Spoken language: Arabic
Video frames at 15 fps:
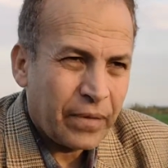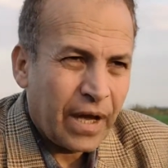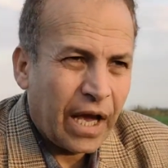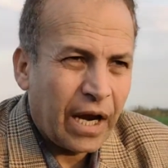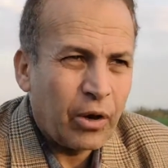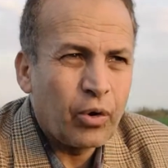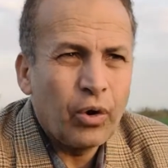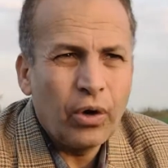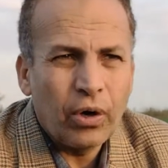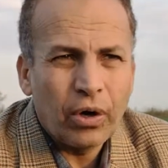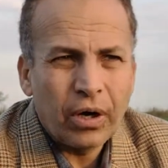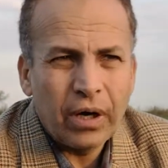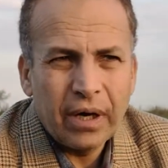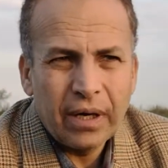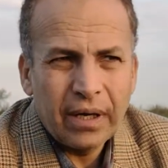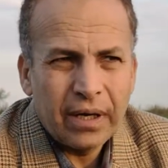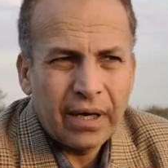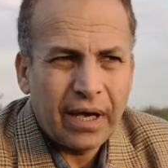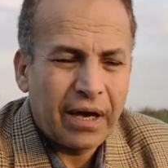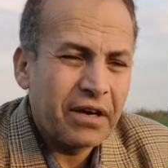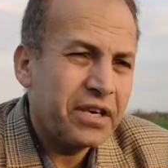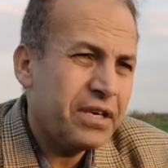الخلق
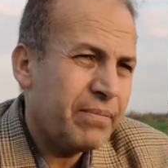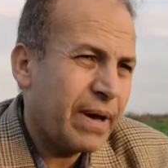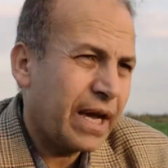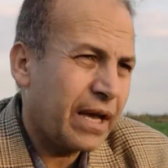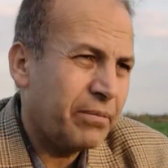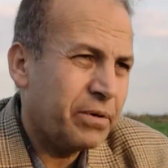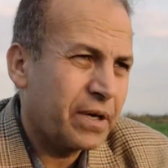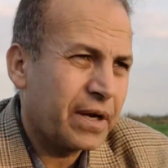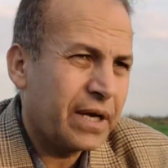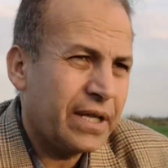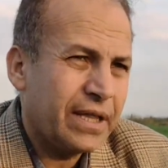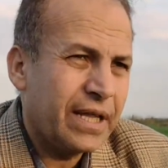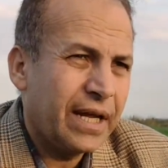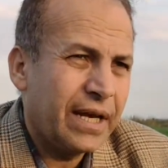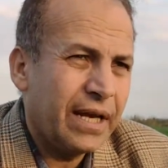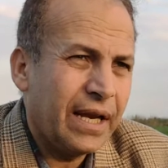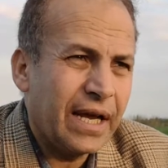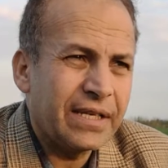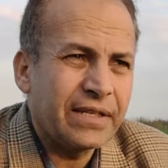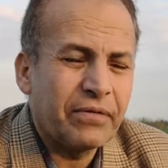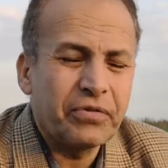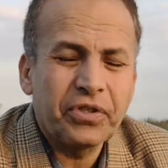كقيمة كبيرة جدا
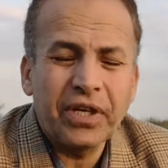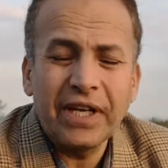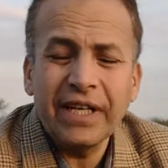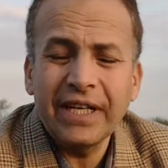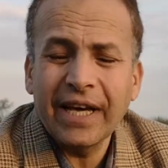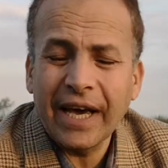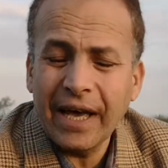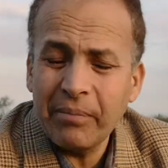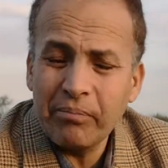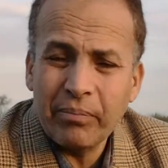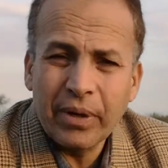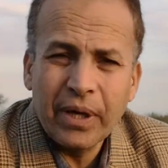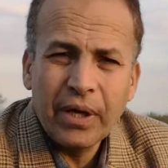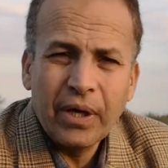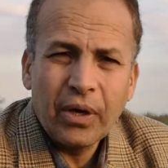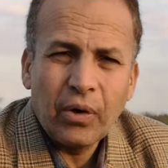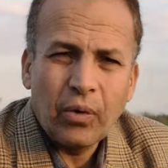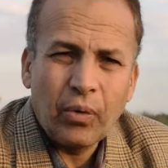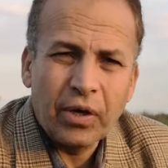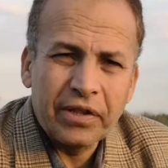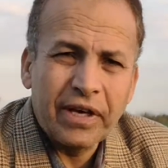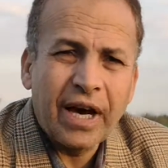للأسف الشديد غاب
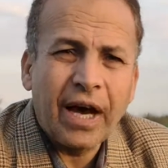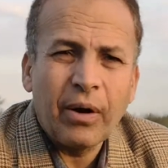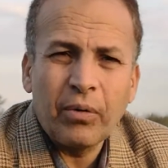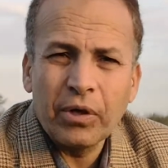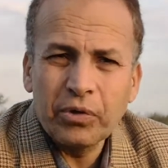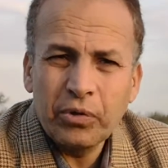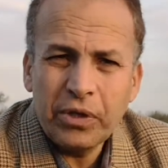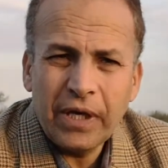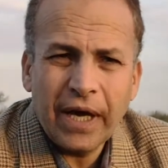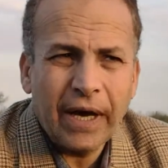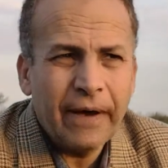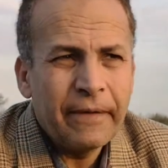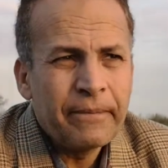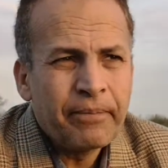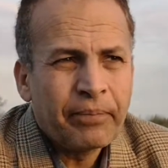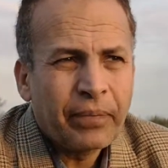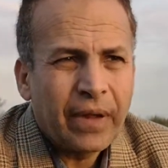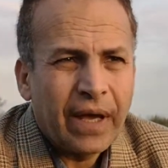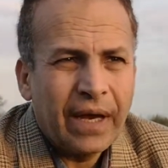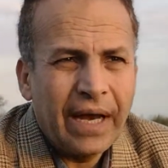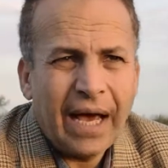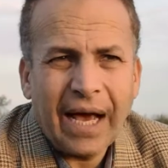وضاع وضيع
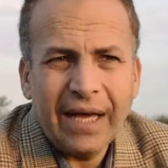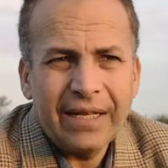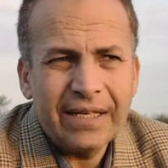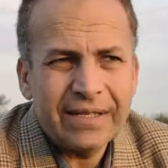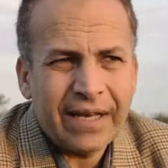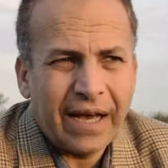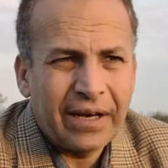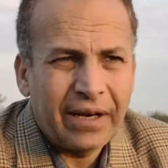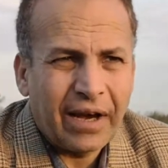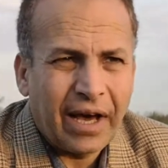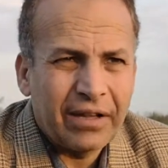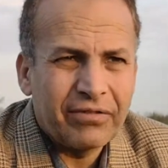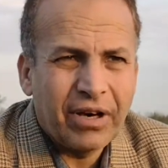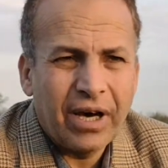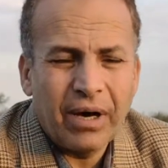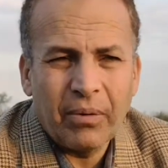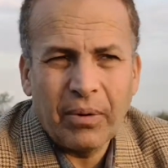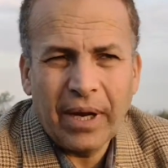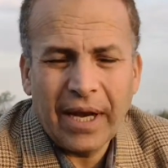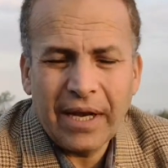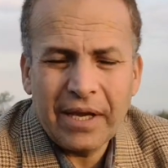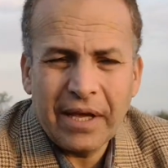لا حديث عن العطاء
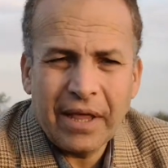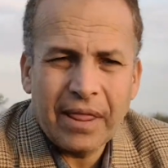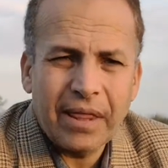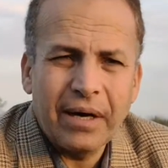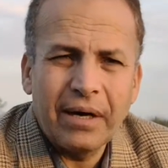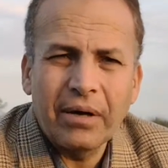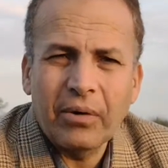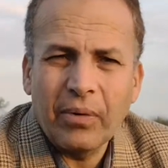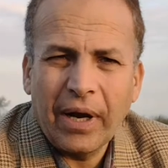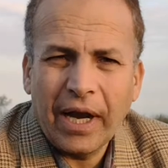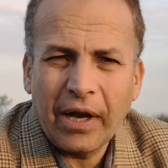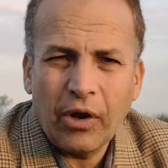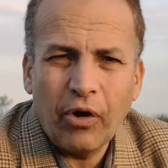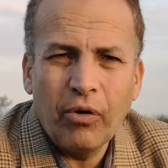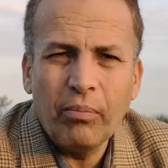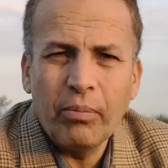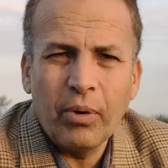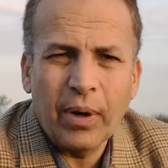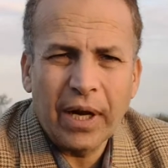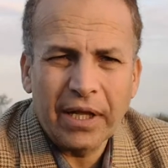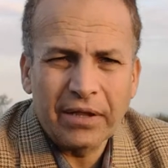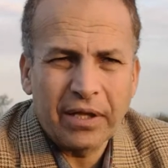ولا الإيثار ولا الحب
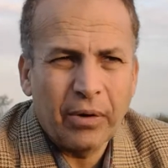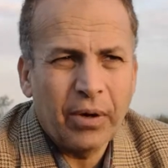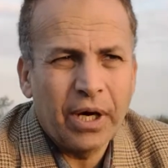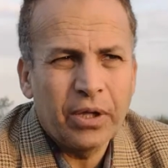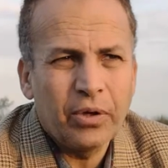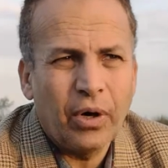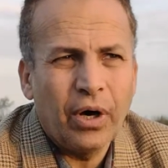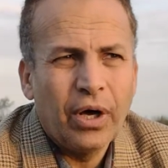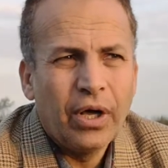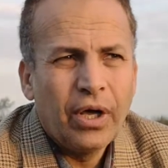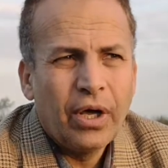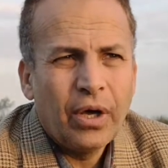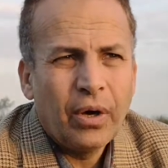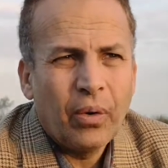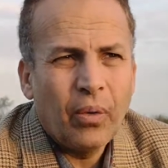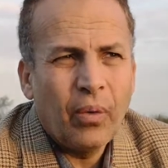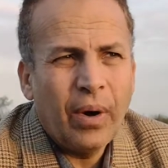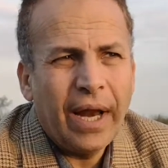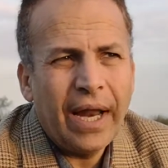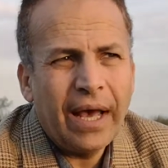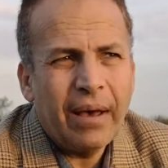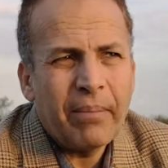ولا التواضع
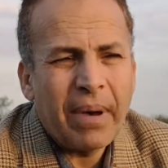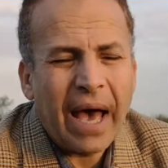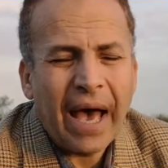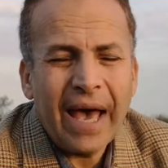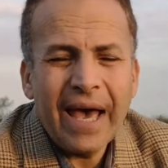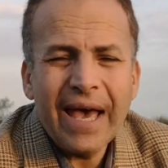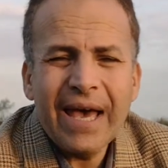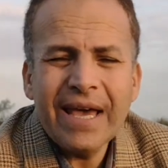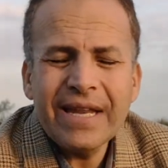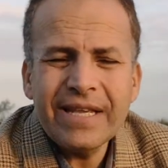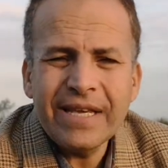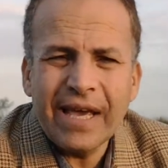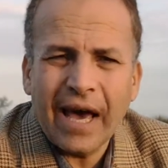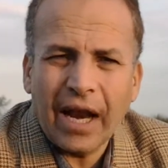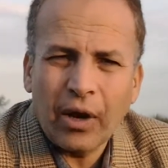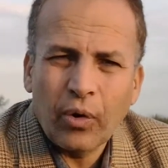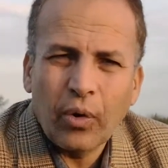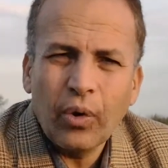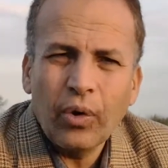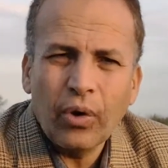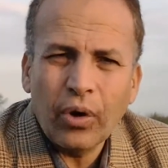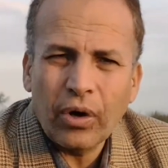ولا معاني
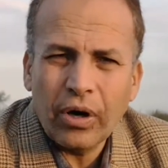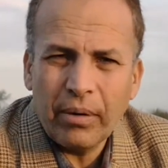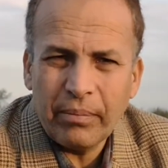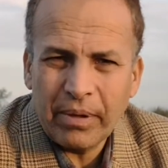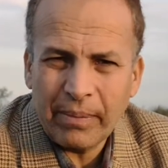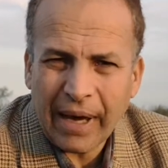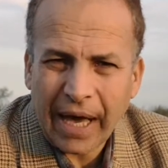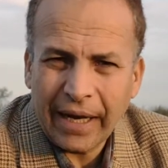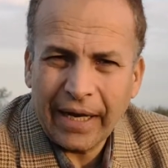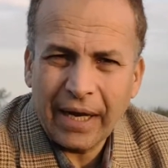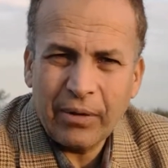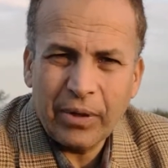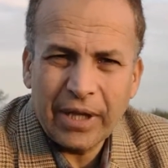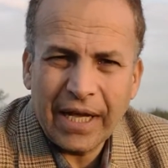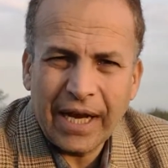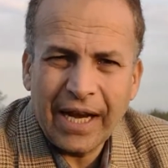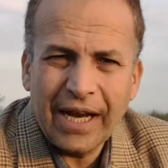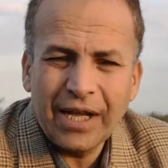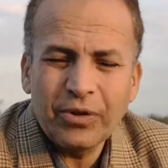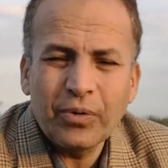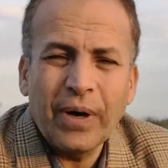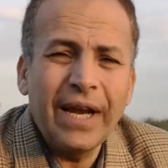الخلق بمعناه
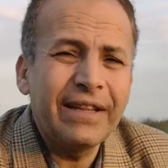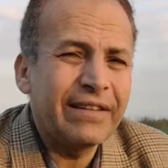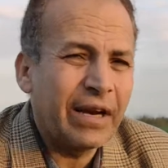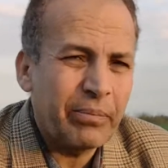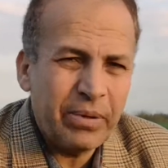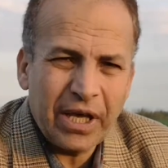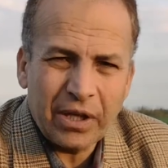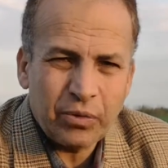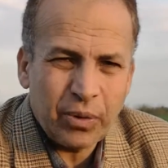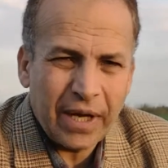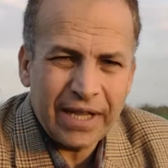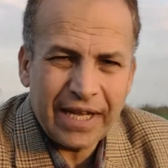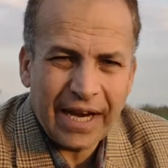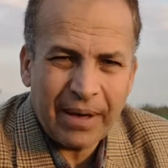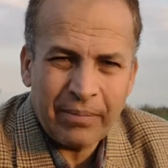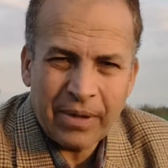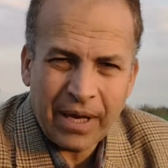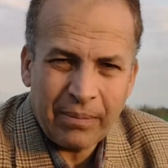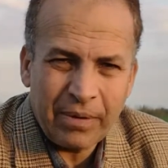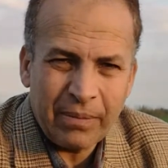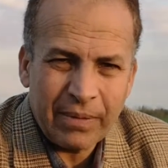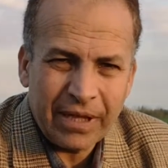ودلالاته ولا تربية لدى
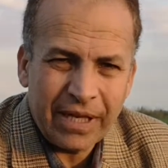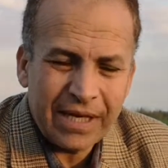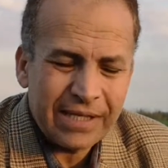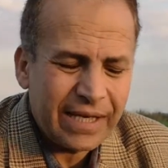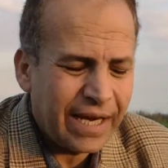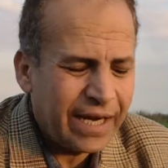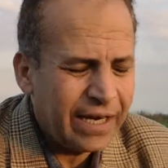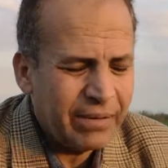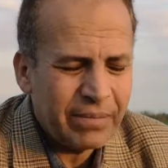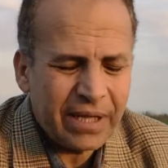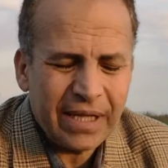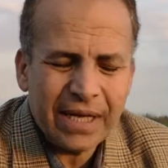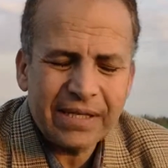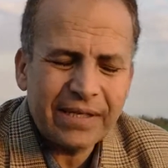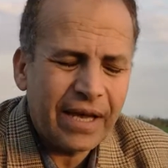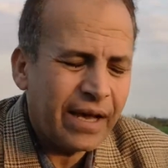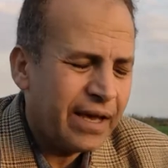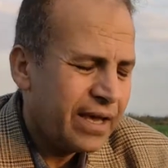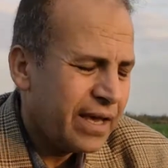الأبناء بالمدرسة لأن المدرسة